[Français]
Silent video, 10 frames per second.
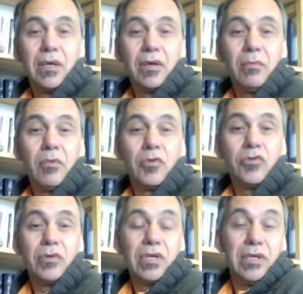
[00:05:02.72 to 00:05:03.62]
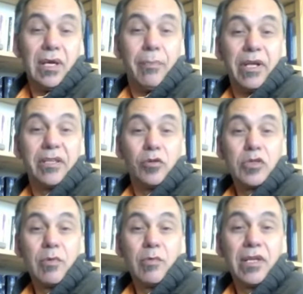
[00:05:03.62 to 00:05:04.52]
et à, partir de ce
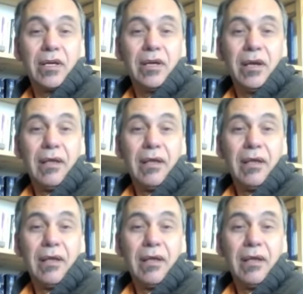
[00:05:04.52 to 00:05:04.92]
moment-là,